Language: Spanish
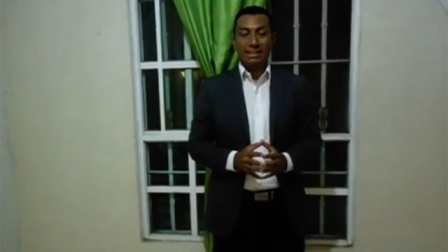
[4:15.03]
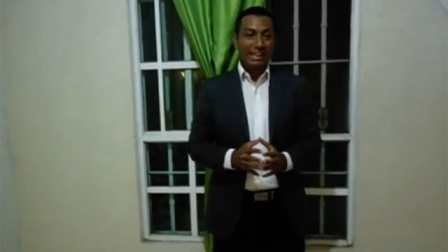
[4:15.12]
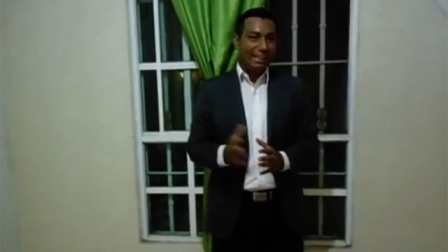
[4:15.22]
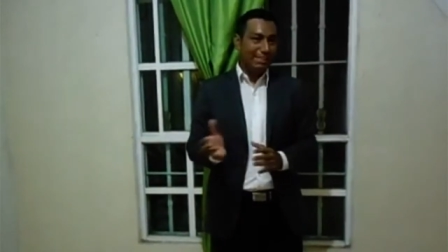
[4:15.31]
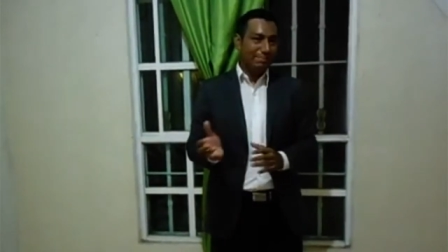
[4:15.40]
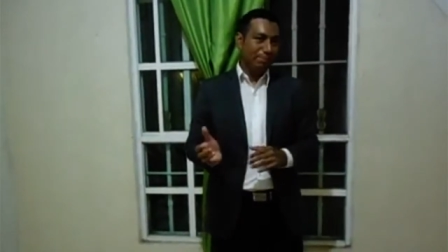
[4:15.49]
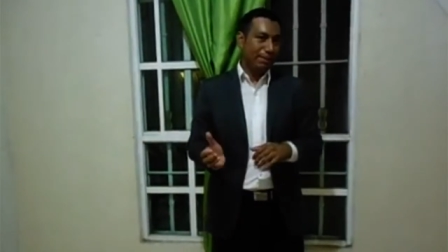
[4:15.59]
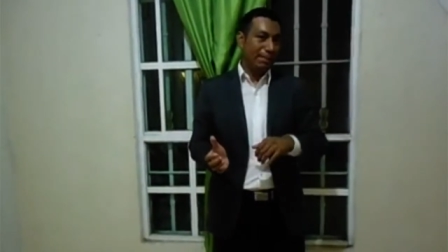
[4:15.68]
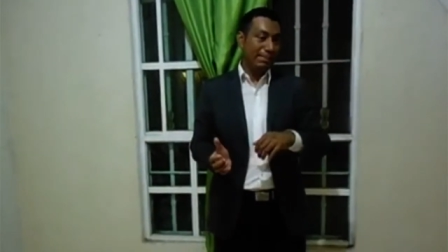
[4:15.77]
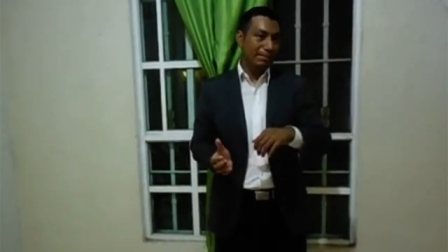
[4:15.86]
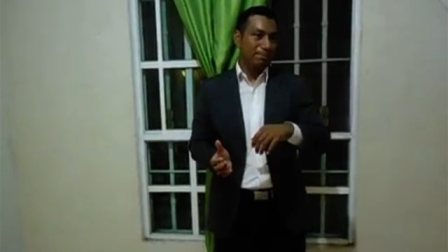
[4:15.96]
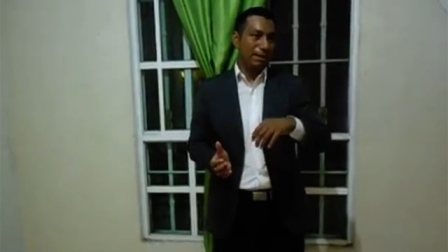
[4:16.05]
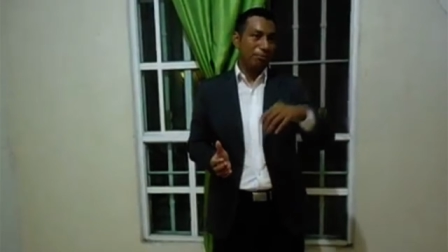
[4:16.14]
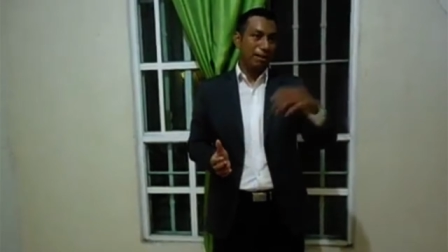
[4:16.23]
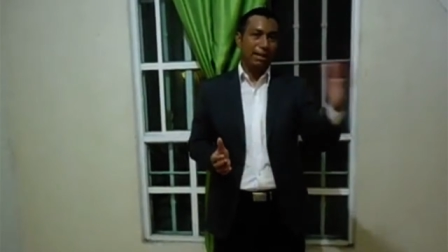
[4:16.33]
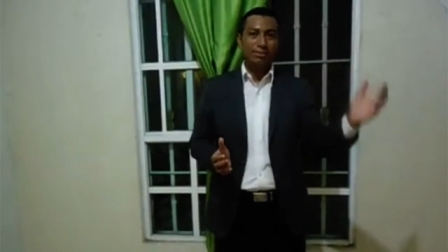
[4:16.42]
Nadie puede irse
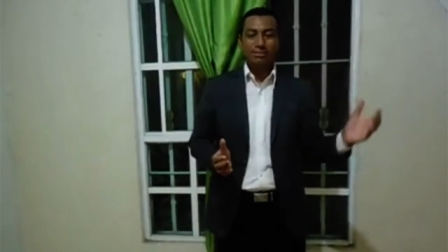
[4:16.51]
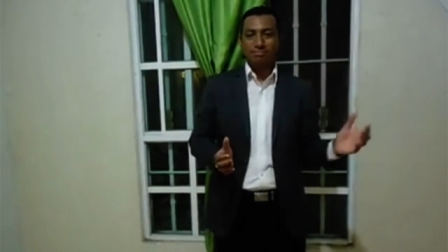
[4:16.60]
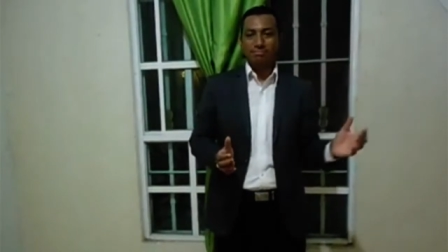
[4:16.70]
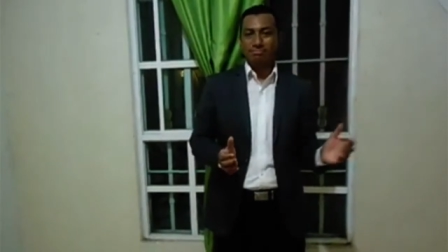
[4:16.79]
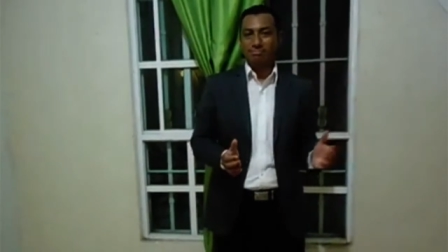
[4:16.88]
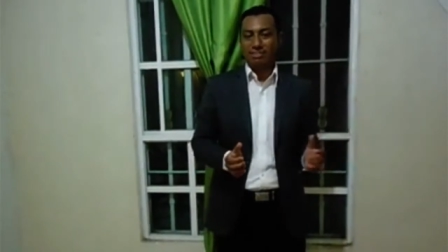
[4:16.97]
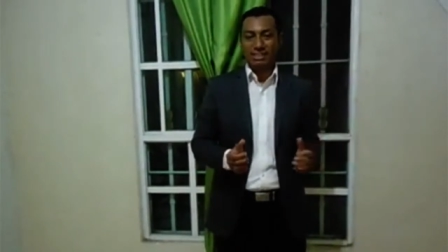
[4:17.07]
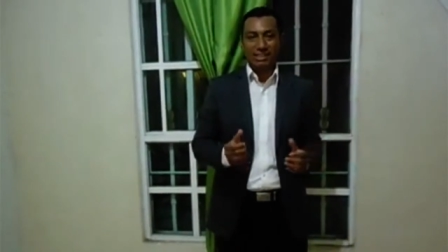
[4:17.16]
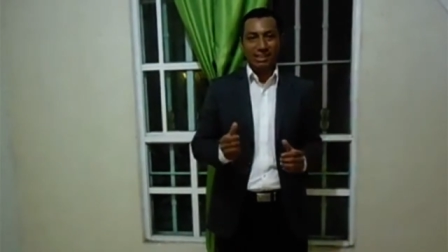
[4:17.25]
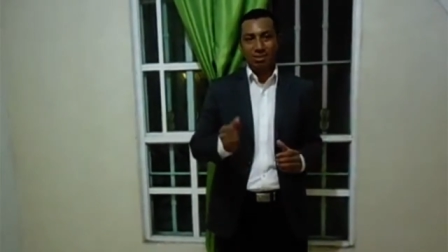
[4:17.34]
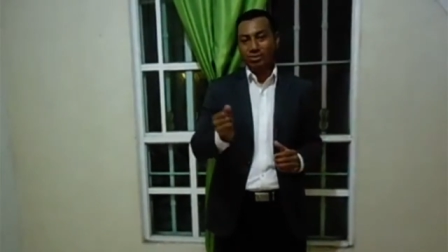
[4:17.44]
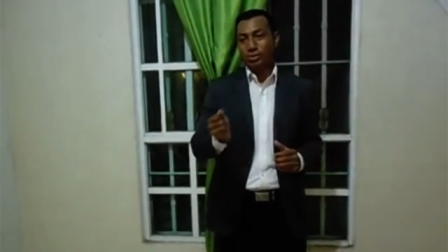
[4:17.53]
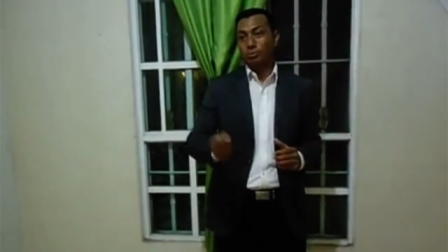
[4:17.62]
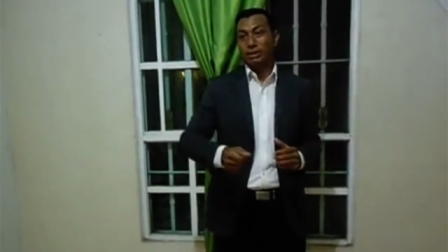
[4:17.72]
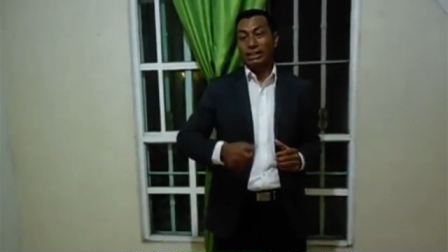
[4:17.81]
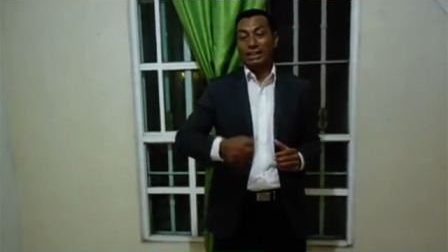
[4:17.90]
para un lado, ni el
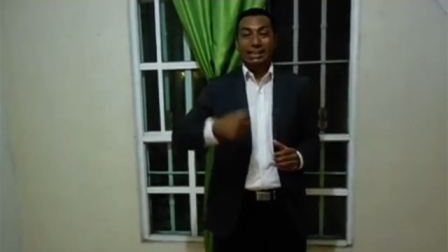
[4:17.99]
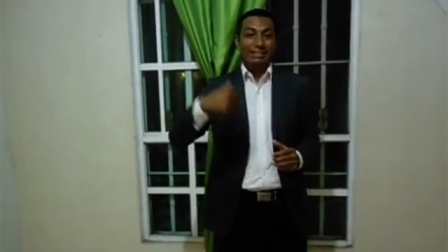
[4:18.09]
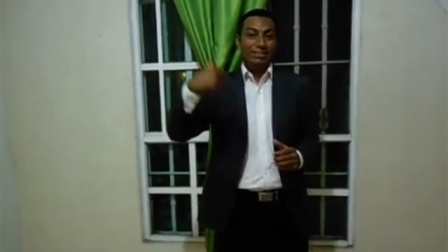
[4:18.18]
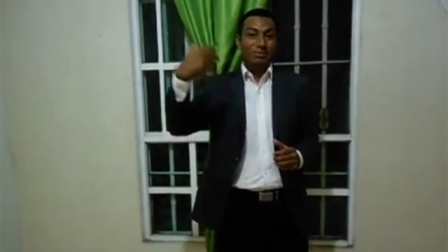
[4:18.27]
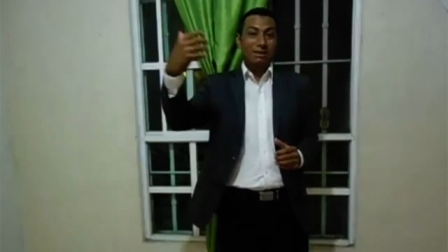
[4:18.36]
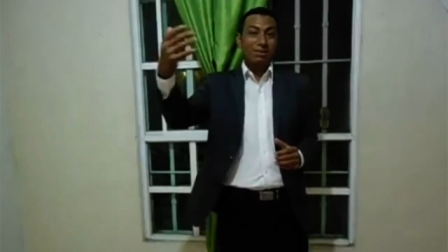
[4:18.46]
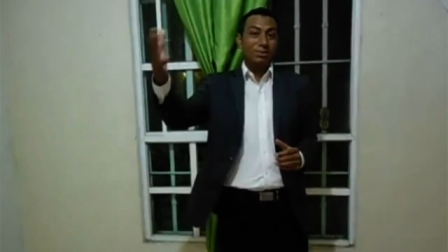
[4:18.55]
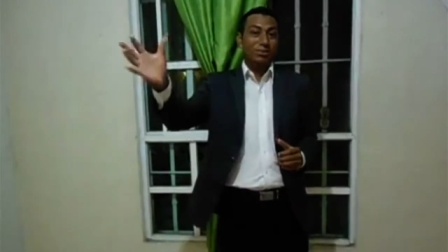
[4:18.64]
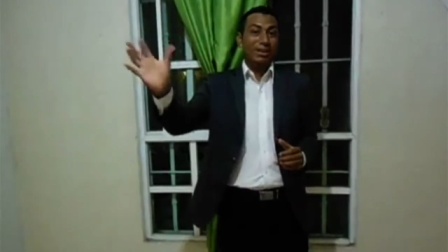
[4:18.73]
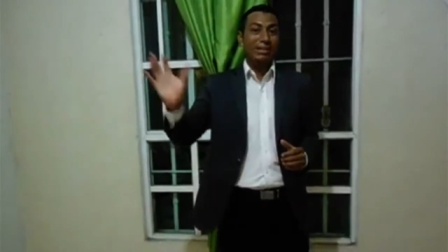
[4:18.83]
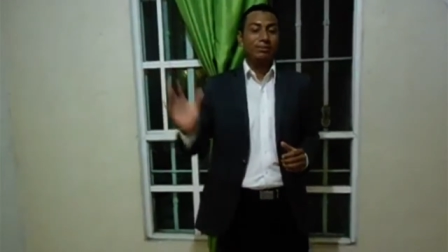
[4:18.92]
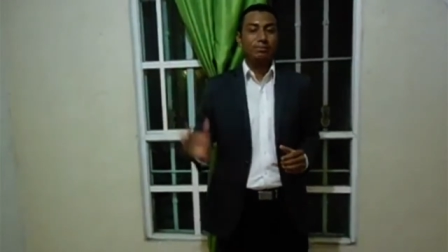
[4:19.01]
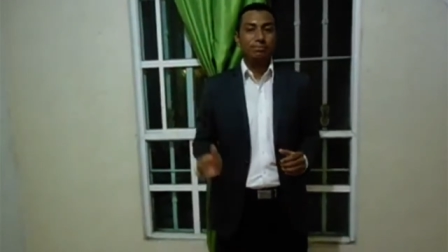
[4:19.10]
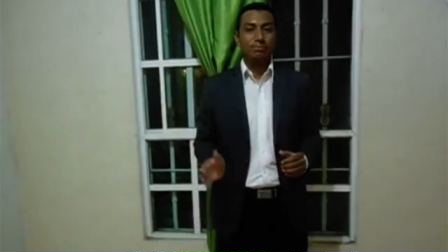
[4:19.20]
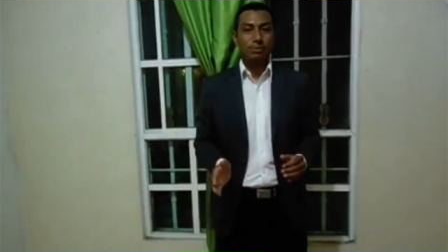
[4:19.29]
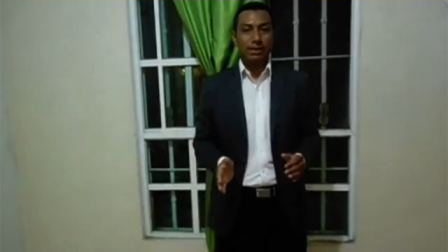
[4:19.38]
otro puede tomar otro lado,
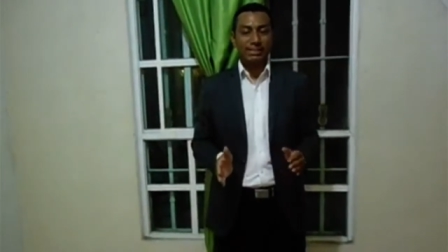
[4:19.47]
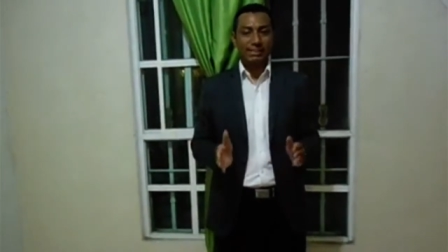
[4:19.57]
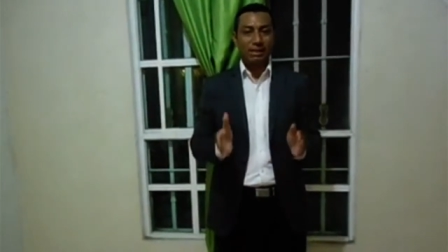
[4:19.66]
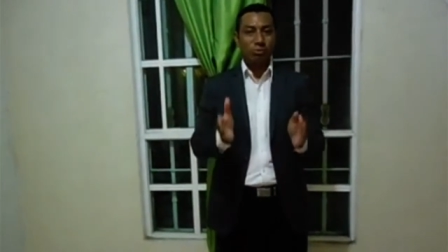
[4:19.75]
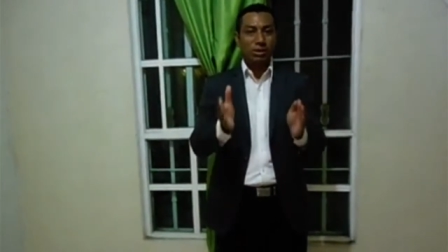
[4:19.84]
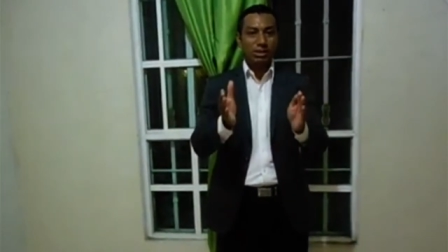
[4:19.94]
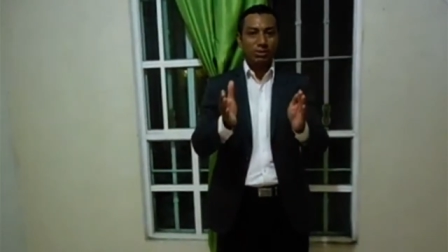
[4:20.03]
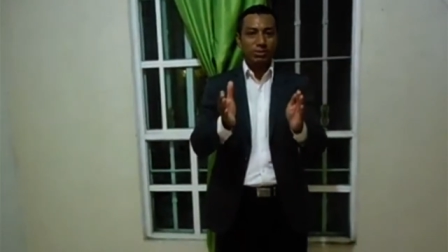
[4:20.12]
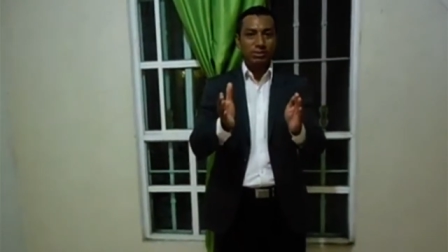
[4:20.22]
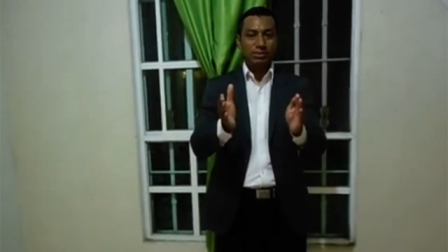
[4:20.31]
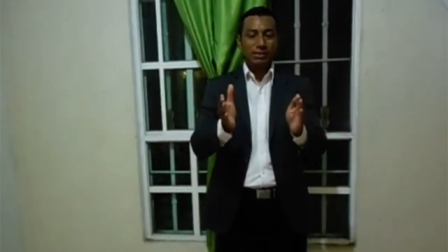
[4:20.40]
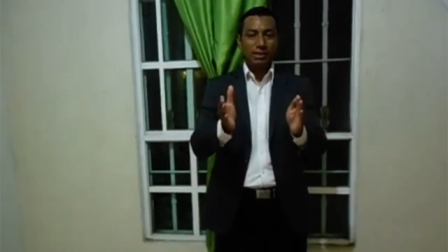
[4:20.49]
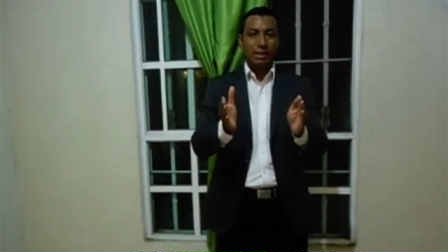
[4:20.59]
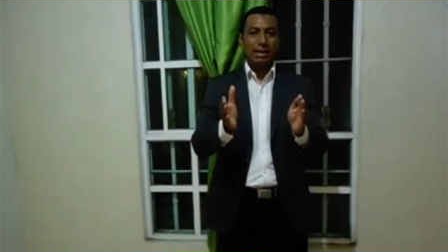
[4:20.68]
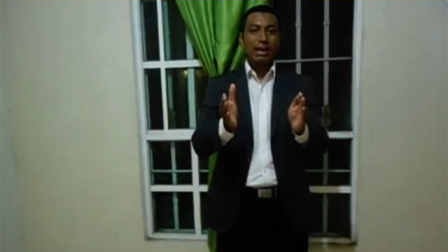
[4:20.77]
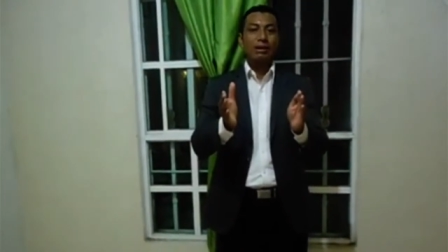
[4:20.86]
porque están unidos
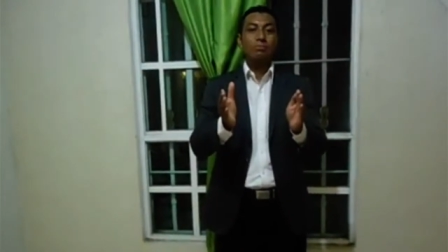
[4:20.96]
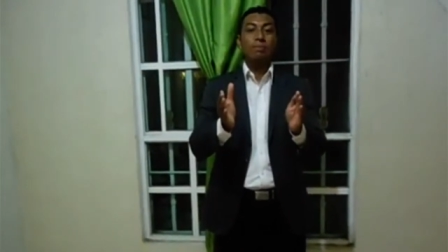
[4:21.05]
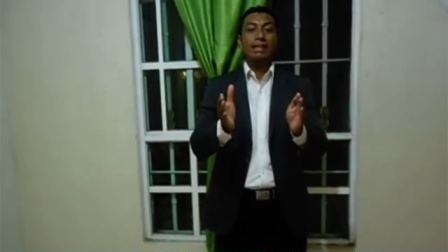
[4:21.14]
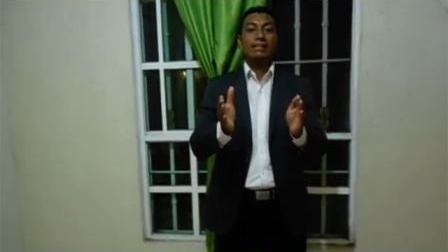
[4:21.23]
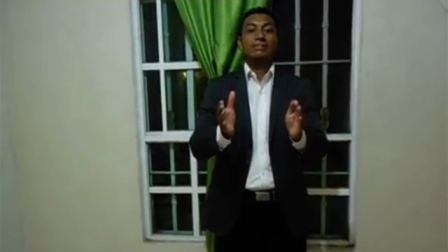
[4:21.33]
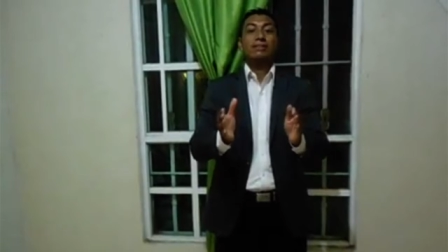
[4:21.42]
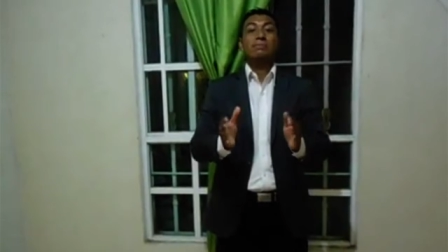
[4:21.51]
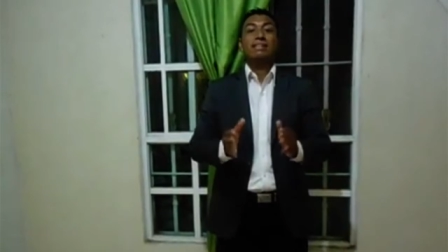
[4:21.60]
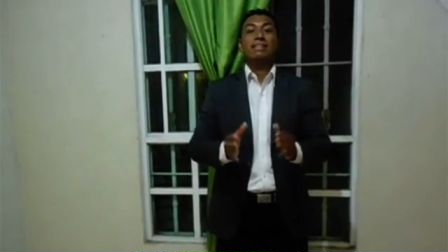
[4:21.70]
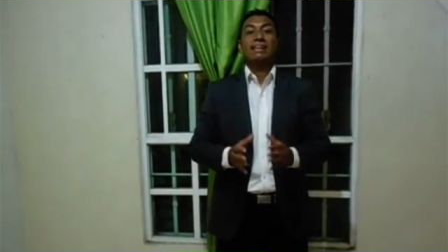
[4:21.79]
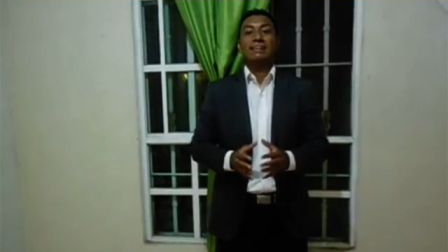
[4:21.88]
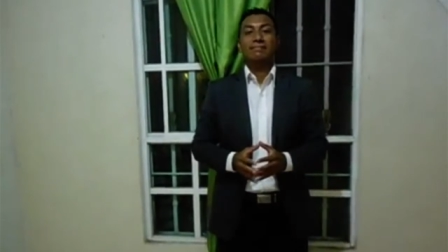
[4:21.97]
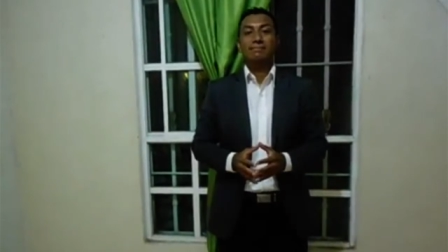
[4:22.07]
a un pedazo de madera.